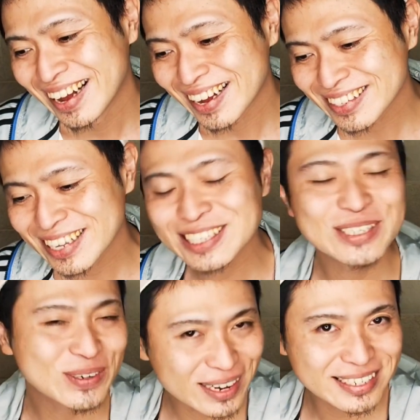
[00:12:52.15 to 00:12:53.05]
発達
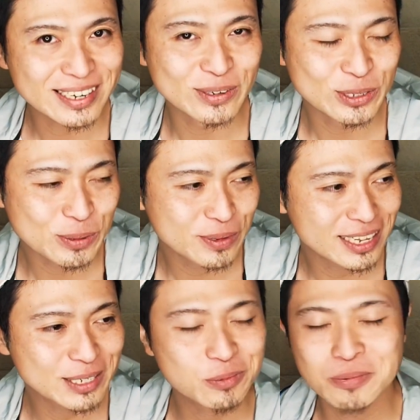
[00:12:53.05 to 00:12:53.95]
障害者のお友
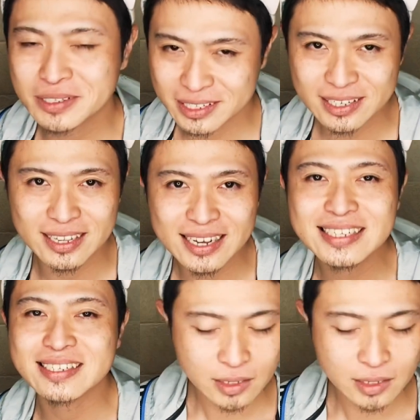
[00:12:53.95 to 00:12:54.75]
達も別にいないし。